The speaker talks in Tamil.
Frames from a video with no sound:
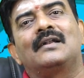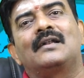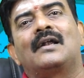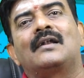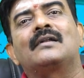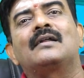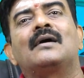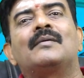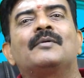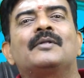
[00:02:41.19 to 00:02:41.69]

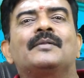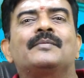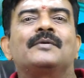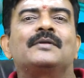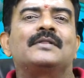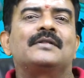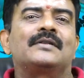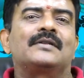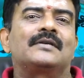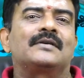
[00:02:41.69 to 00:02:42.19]
நான்காம்
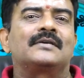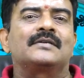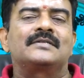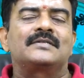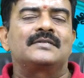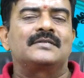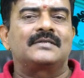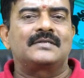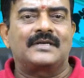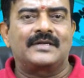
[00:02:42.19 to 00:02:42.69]
அதிபதியான
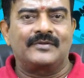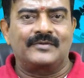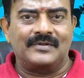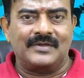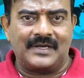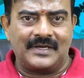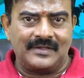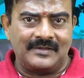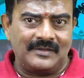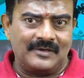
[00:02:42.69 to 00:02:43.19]
சனி
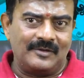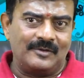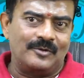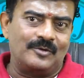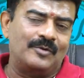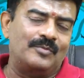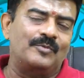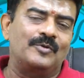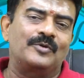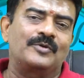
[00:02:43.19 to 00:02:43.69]
வந்து ஐந்தில்
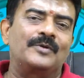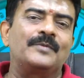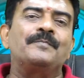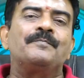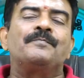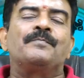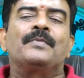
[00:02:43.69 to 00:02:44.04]
இருக்கும்போது